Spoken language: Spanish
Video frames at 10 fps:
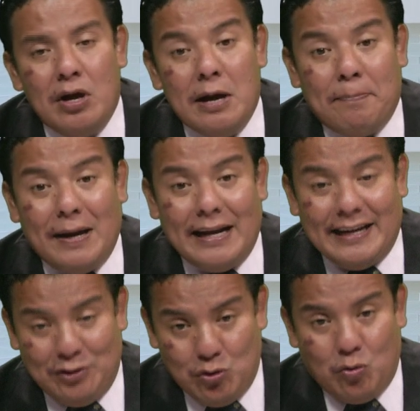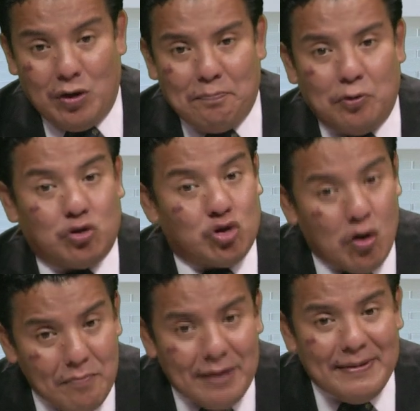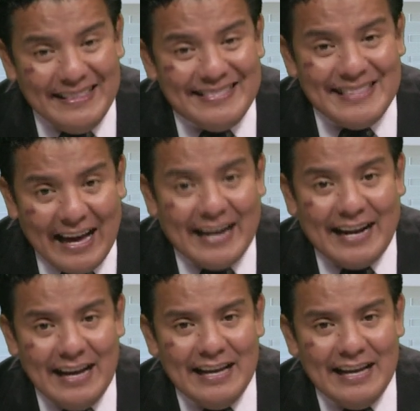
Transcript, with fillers: para que tu cuerpo tome ventaja